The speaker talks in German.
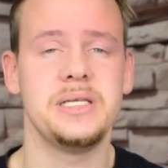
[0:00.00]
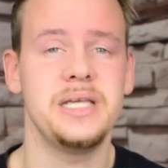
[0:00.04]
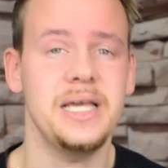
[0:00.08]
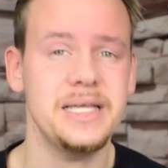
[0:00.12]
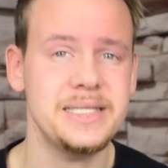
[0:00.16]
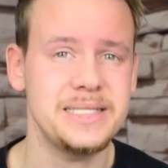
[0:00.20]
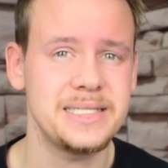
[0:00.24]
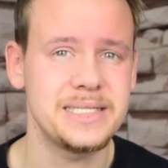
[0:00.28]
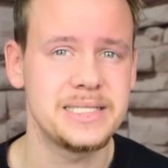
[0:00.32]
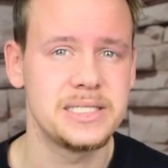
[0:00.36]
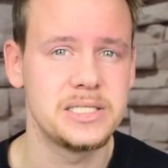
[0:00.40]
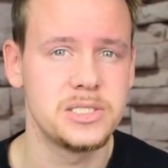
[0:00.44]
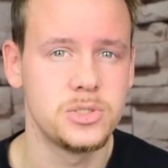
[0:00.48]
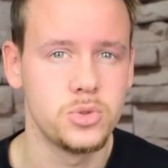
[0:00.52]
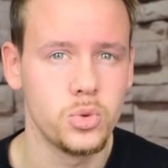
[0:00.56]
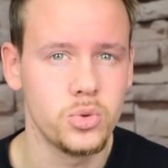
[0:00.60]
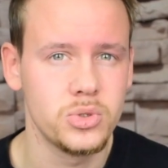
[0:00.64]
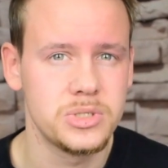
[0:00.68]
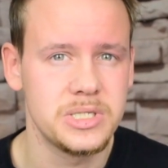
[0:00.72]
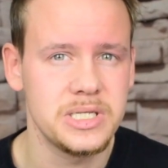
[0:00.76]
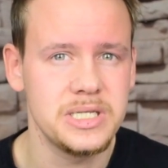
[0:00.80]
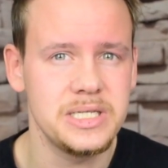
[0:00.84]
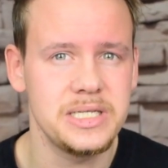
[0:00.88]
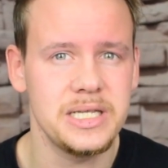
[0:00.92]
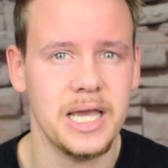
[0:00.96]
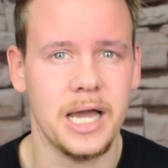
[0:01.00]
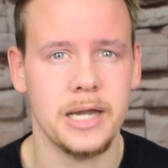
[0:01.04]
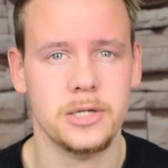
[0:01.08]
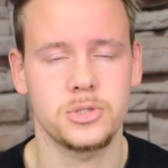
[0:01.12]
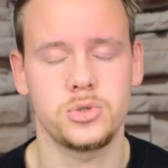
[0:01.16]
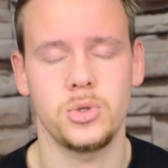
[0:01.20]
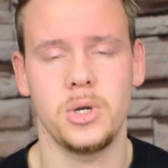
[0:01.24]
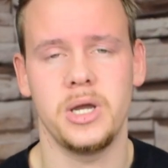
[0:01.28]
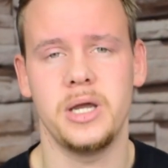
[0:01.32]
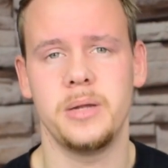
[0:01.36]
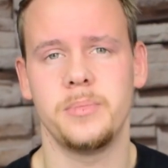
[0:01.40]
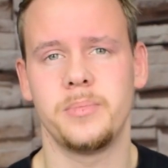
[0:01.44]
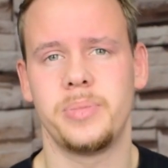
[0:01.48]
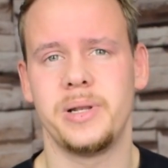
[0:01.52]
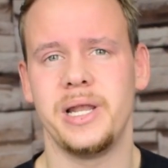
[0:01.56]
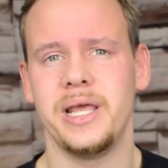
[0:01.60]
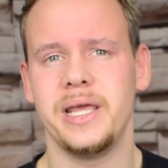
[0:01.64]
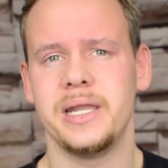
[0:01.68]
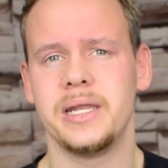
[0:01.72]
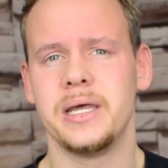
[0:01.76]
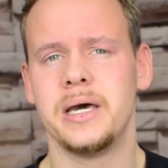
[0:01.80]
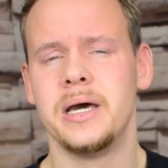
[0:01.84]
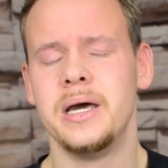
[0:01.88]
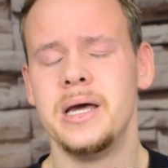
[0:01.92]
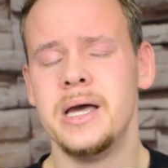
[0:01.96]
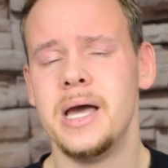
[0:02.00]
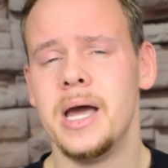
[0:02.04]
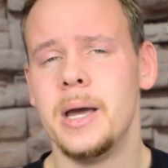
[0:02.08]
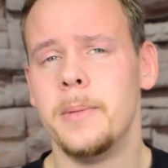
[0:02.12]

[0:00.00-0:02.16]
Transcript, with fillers: Jetzt, so sind die aktuellen Pläne,